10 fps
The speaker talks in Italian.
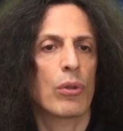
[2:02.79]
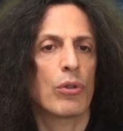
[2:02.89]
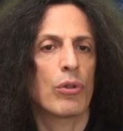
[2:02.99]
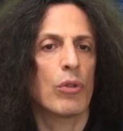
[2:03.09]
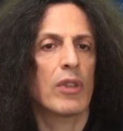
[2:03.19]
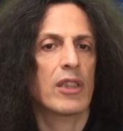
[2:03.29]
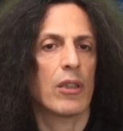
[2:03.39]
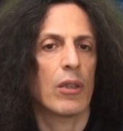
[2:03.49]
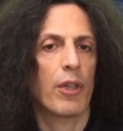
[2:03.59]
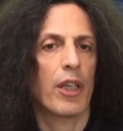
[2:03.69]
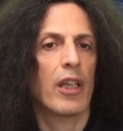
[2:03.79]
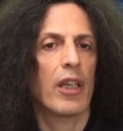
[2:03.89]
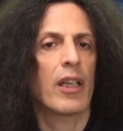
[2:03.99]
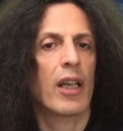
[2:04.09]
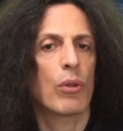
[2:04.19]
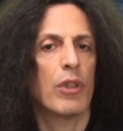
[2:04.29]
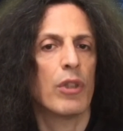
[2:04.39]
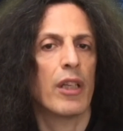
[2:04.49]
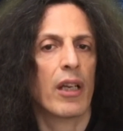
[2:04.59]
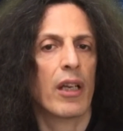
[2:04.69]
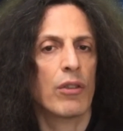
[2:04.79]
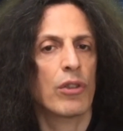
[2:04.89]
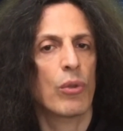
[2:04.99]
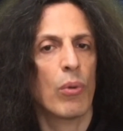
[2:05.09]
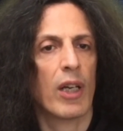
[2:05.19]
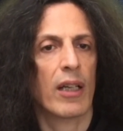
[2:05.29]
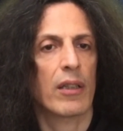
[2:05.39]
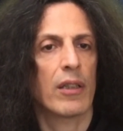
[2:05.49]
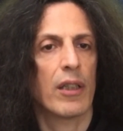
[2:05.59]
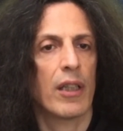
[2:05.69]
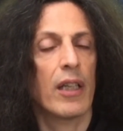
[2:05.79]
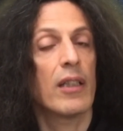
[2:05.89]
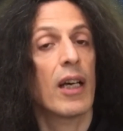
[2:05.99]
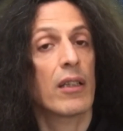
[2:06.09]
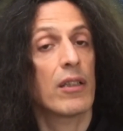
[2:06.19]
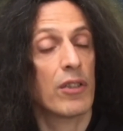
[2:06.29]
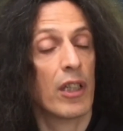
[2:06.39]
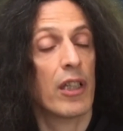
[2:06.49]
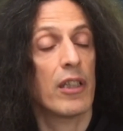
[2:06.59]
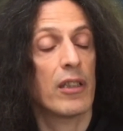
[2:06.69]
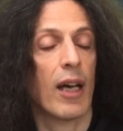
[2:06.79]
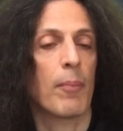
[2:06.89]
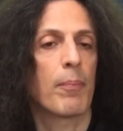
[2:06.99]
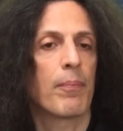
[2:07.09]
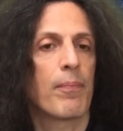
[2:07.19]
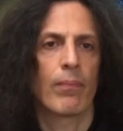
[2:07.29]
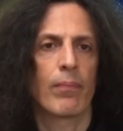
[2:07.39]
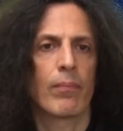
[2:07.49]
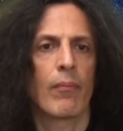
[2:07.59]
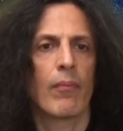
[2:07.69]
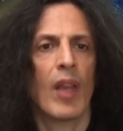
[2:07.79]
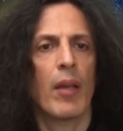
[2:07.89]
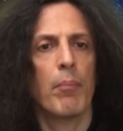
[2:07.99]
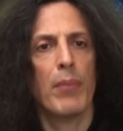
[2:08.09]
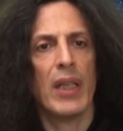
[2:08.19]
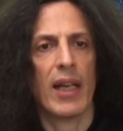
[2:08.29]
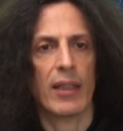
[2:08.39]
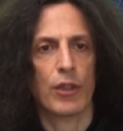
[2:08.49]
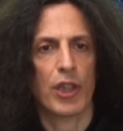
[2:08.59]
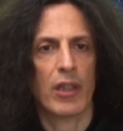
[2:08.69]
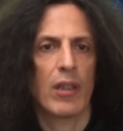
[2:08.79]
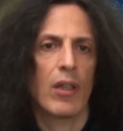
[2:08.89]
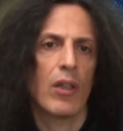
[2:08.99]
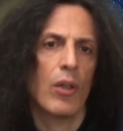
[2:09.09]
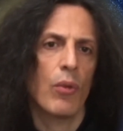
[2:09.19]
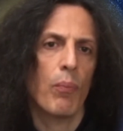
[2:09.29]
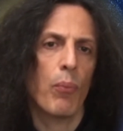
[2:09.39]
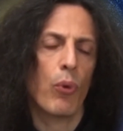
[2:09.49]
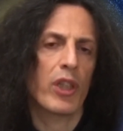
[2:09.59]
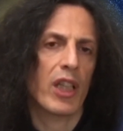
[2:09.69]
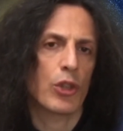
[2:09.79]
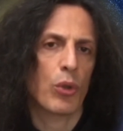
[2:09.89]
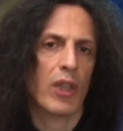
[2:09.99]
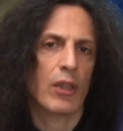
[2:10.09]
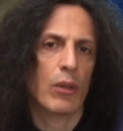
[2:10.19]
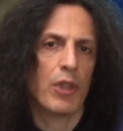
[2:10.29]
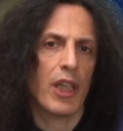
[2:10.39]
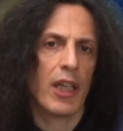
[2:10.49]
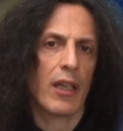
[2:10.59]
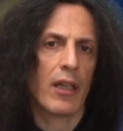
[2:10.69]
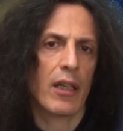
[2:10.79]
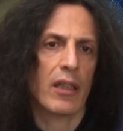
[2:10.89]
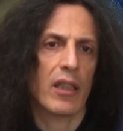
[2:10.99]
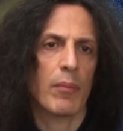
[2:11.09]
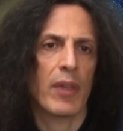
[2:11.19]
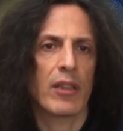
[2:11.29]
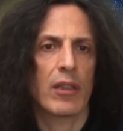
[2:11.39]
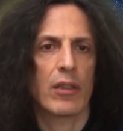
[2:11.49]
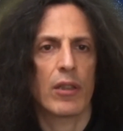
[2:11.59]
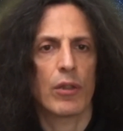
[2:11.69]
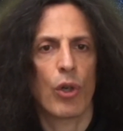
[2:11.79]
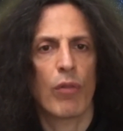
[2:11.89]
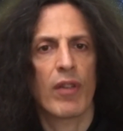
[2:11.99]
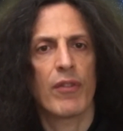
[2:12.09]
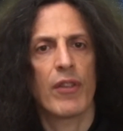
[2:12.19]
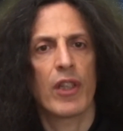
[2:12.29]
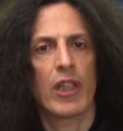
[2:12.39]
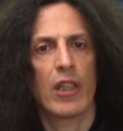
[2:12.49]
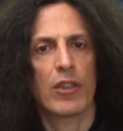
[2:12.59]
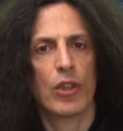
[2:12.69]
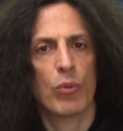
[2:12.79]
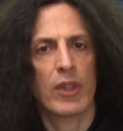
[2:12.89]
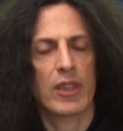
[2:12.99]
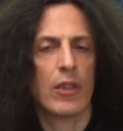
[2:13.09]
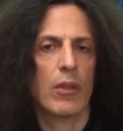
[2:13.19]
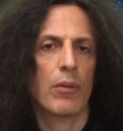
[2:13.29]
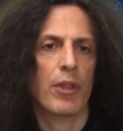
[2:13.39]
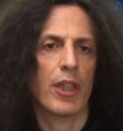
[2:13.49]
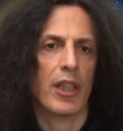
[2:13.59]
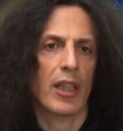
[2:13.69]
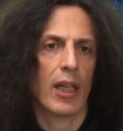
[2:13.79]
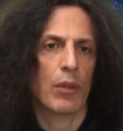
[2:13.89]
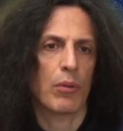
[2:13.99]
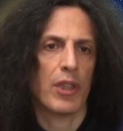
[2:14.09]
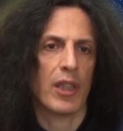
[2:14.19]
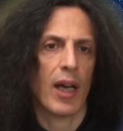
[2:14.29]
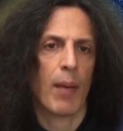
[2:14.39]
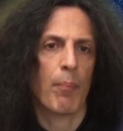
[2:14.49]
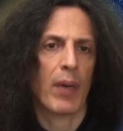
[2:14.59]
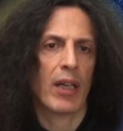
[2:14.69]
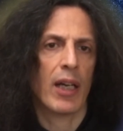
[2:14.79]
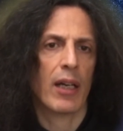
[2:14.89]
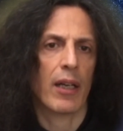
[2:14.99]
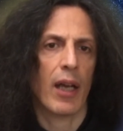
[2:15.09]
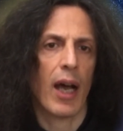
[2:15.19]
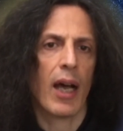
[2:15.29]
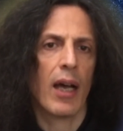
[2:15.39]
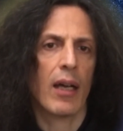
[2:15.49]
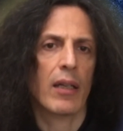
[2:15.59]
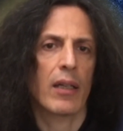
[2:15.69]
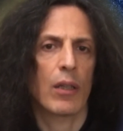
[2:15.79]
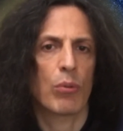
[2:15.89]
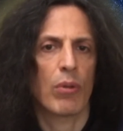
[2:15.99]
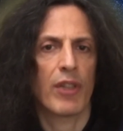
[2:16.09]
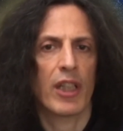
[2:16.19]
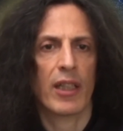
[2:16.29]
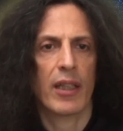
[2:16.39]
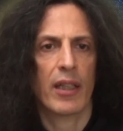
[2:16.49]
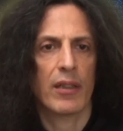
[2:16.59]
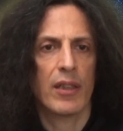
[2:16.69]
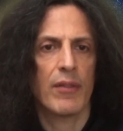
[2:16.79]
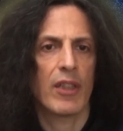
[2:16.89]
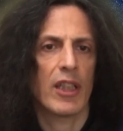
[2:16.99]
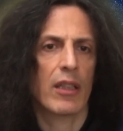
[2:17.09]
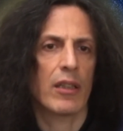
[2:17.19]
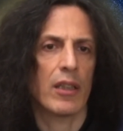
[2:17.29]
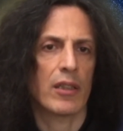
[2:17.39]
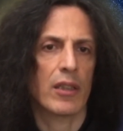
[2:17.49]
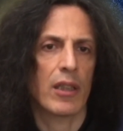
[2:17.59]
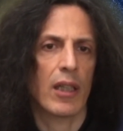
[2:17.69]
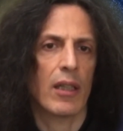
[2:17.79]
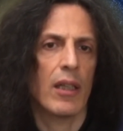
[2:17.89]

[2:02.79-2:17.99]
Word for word: situazioni in grado di rassicurarti e darti serenità. Bilancia. Pure nella giornata odierna, nel mentre ti ritrovi a vivere delle situazioni in grado di appagare anche la tua vena creativa ed artistica,